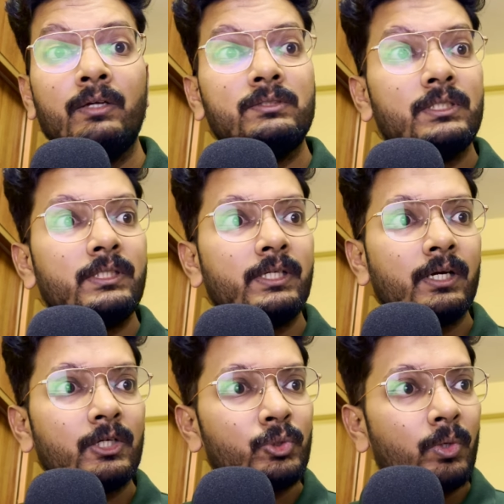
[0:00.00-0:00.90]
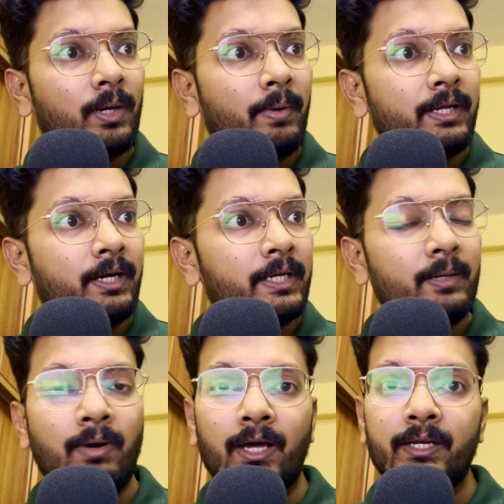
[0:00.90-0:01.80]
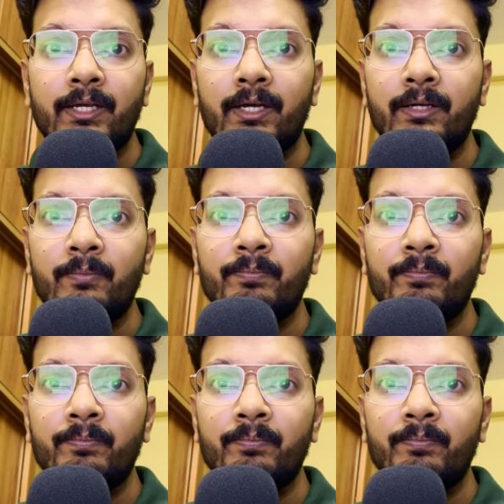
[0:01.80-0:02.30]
जैसे कि अगर छोटा भाई घर के बाहर गया है